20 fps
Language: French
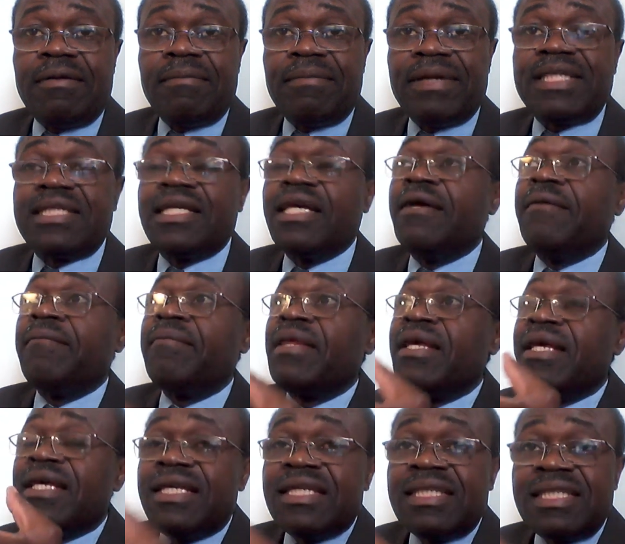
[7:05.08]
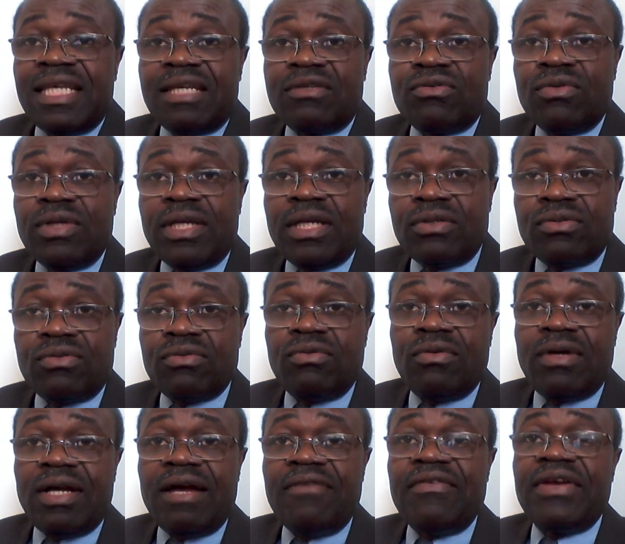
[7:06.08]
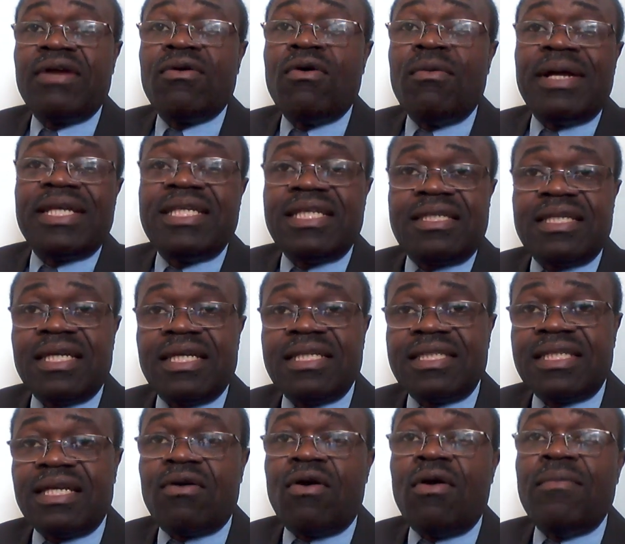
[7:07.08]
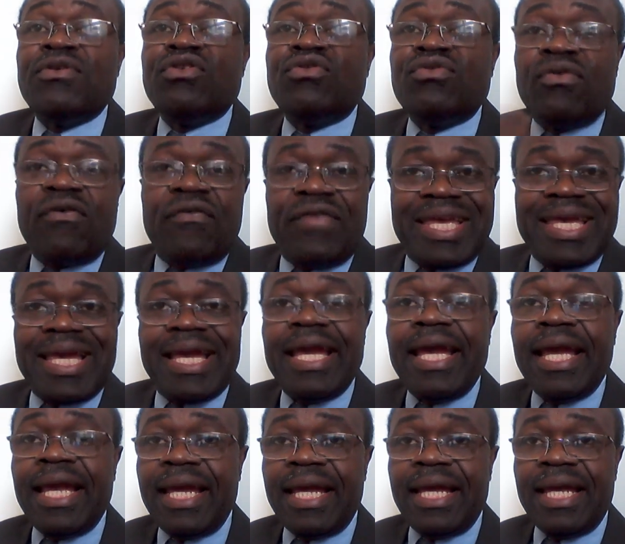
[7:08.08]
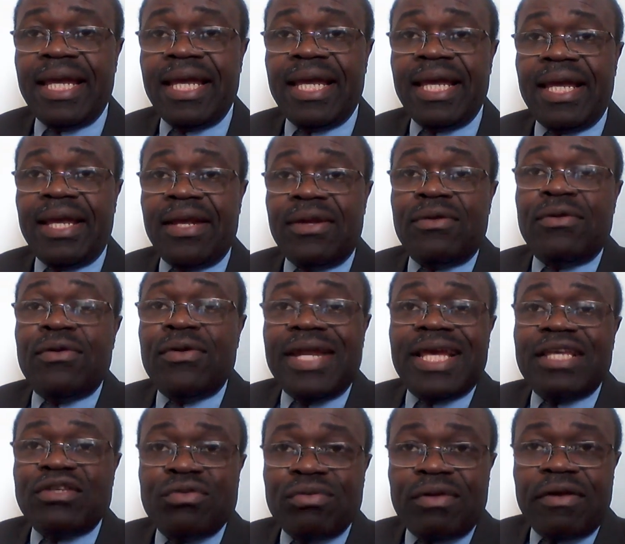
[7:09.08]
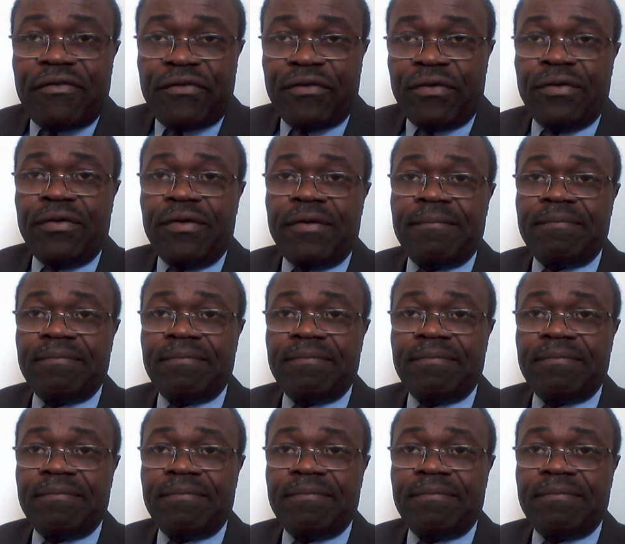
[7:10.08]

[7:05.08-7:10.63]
parce que Sassou Nguesso avec Goma c'est comme surveiller le lait sur le feu.